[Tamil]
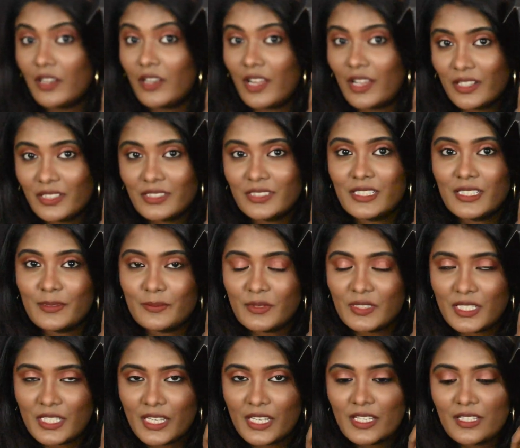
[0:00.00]
லக்ஸ்
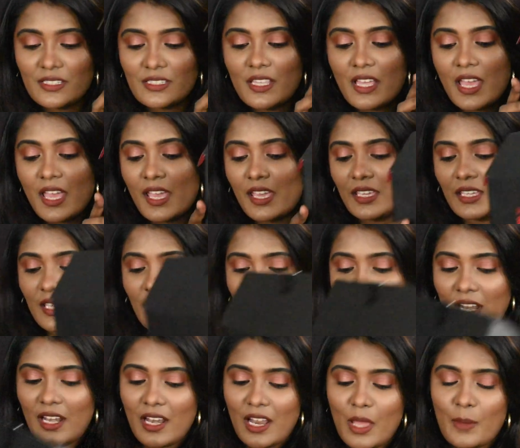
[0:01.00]
லிப்ஸ்டிக்ஸ்
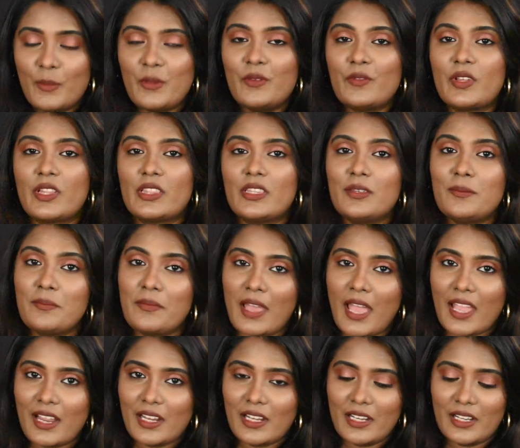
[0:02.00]
எல்லாமே வந்து
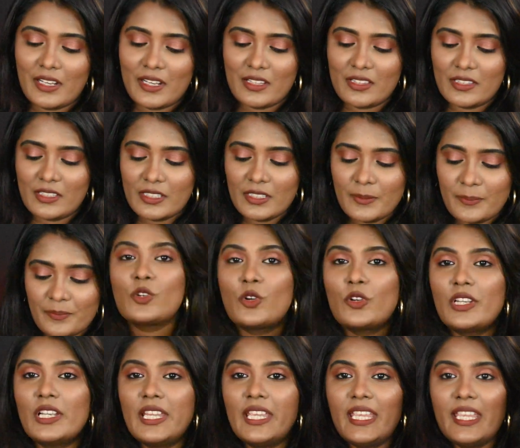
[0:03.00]
மேக்ல இருந்து
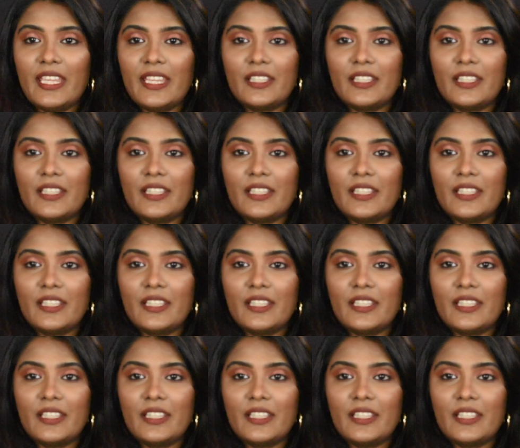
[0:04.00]
டோட்லி